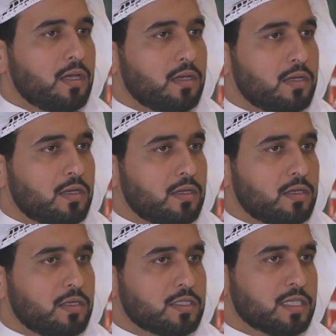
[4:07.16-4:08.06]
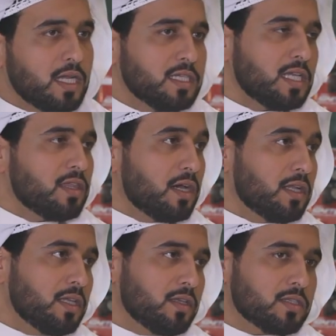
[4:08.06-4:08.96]
آه، السرعه شيء
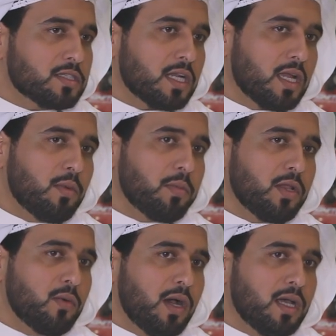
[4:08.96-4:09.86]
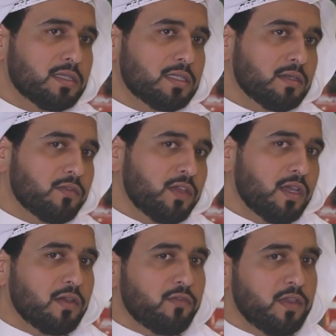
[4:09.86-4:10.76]
ثاني، السرعه ممكن الواحد
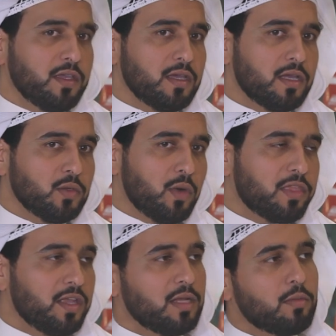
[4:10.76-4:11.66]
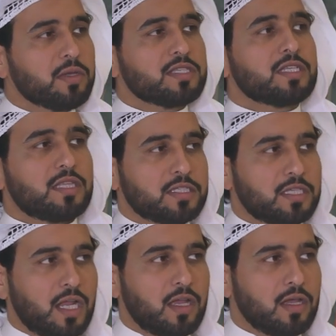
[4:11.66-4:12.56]
في في ادوات ثانيه ممكن تزيد
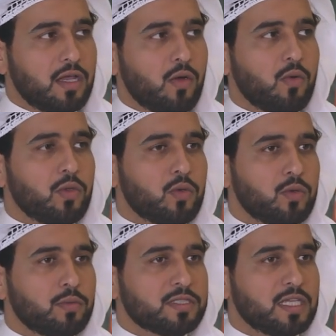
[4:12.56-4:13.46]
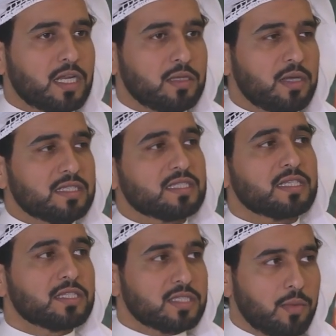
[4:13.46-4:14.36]
للسرعه او يكون سيارات
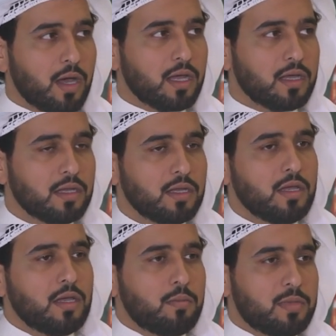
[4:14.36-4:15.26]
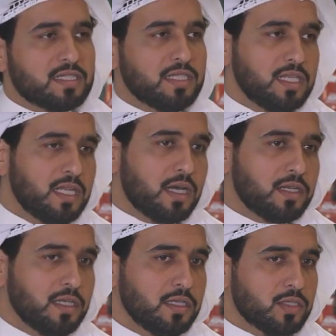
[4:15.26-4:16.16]
مخصصه للسباق. بس نحن لا،
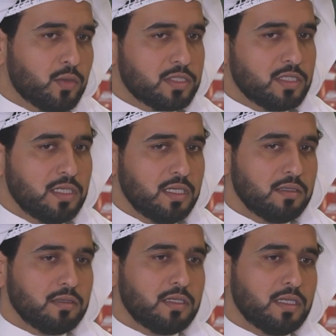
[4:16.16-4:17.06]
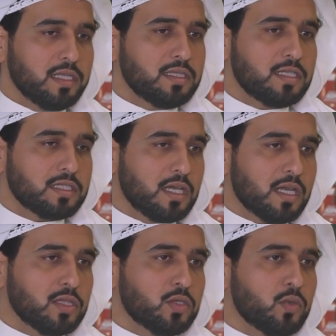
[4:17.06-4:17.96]
نحن توجهنا ان نعدل
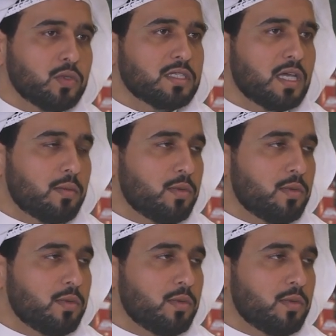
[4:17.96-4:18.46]
السيارات تكون سياره